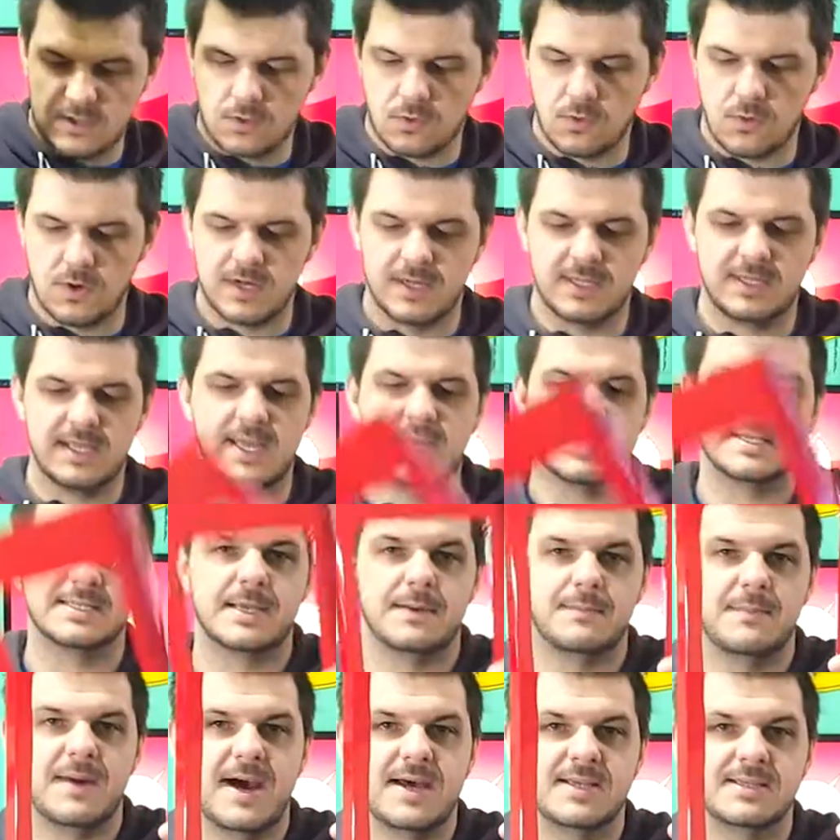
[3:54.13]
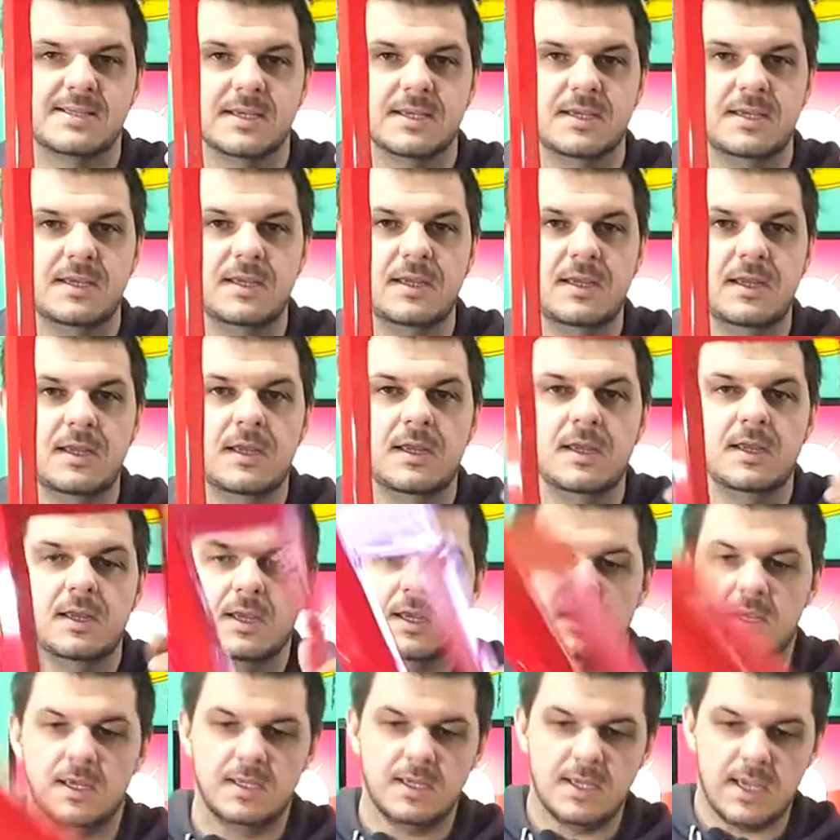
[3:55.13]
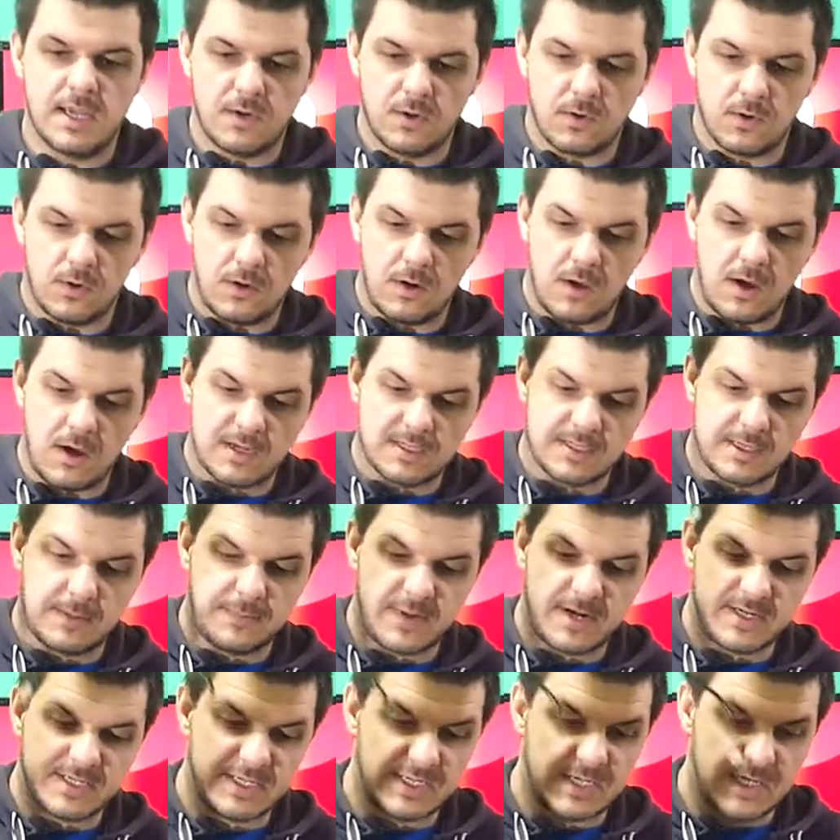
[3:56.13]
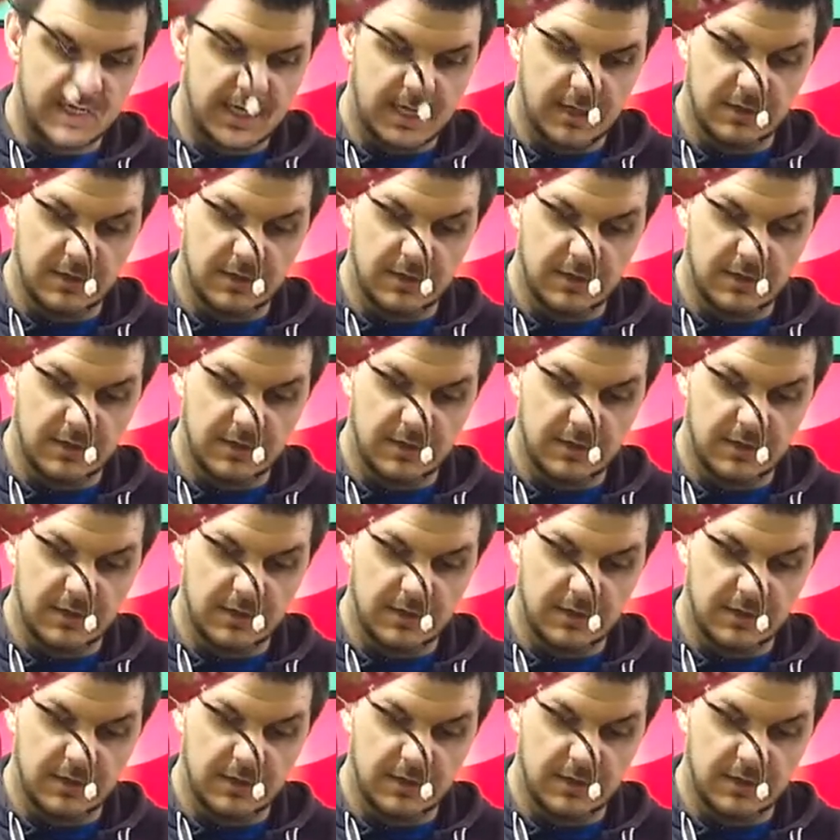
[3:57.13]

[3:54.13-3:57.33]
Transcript: Eu cortei essa base aqui e aí eu coloco essa parte aqui.